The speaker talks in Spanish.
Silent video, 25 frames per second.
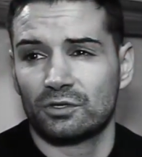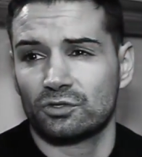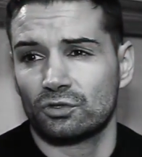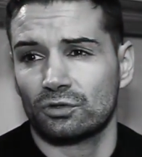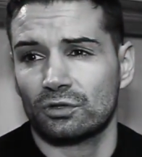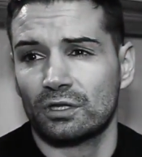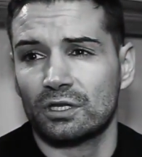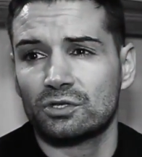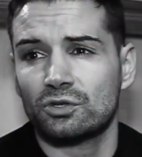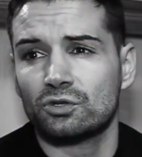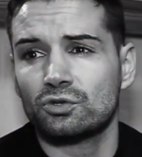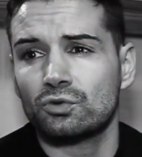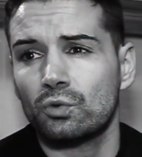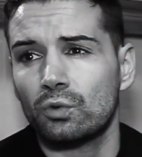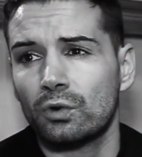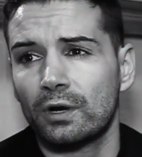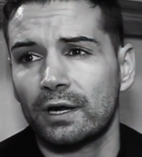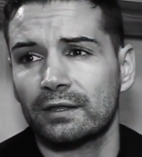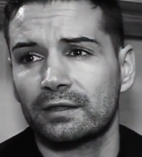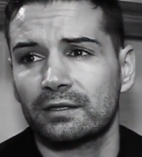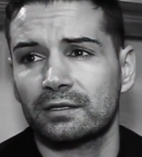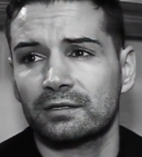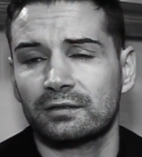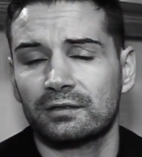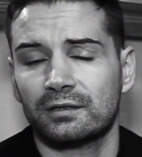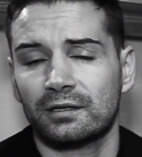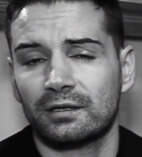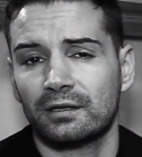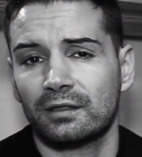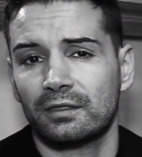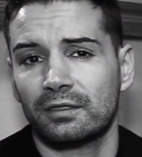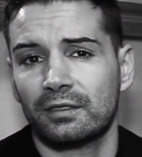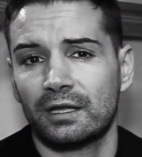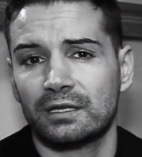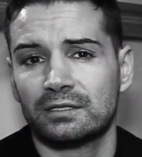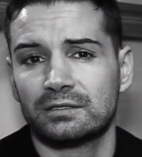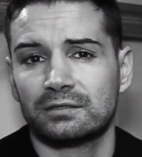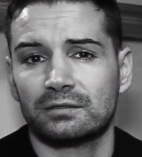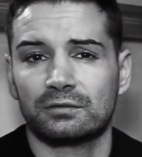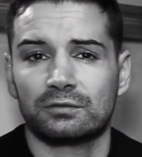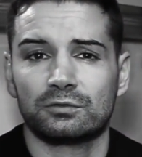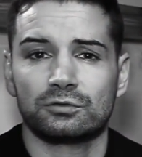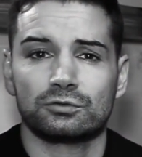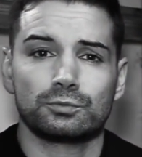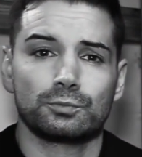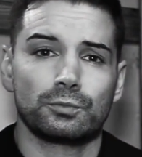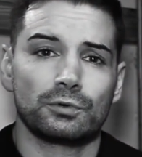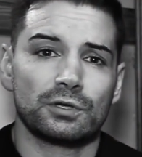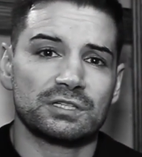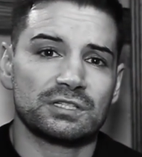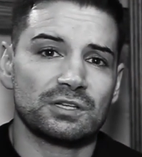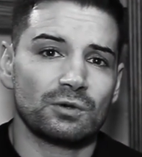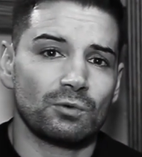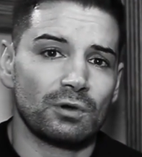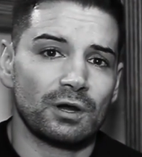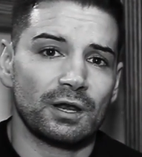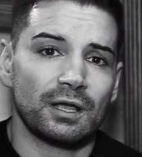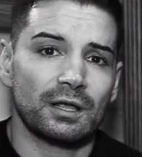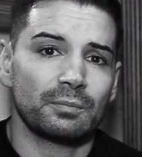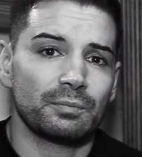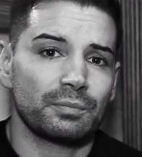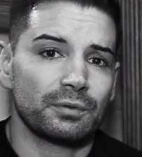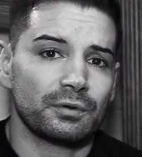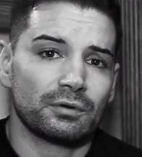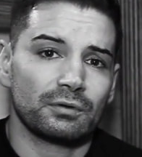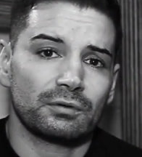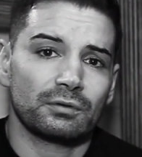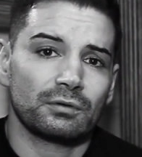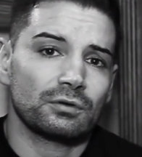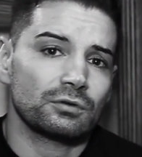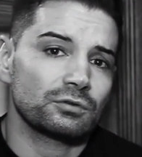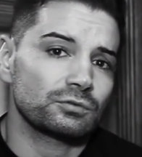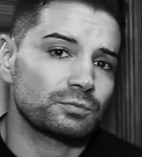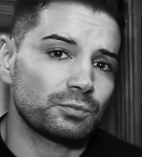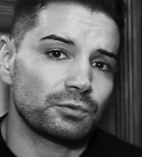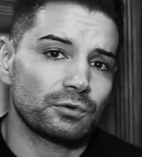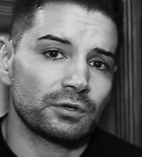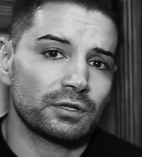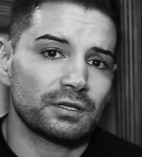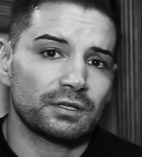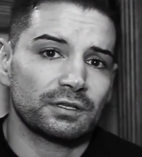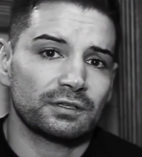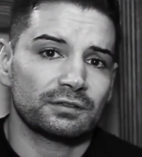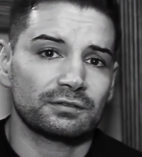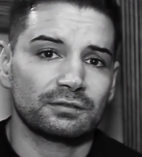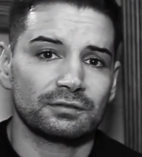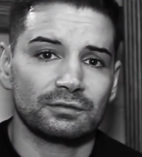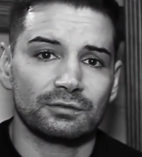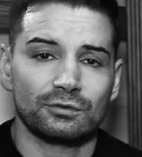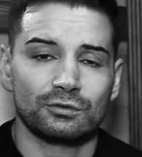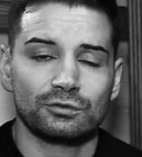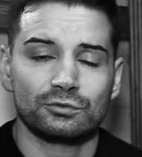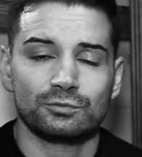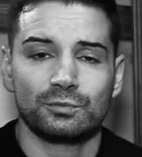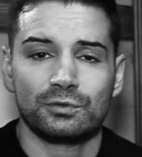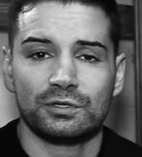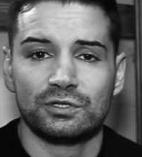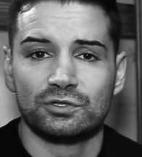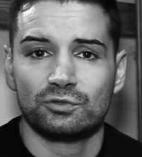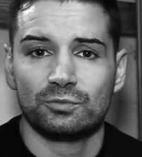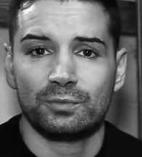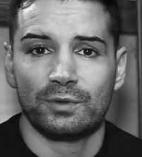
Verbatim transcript: son de esos currantes que quizás los puedas igualar, pero no los puedes, no los puedes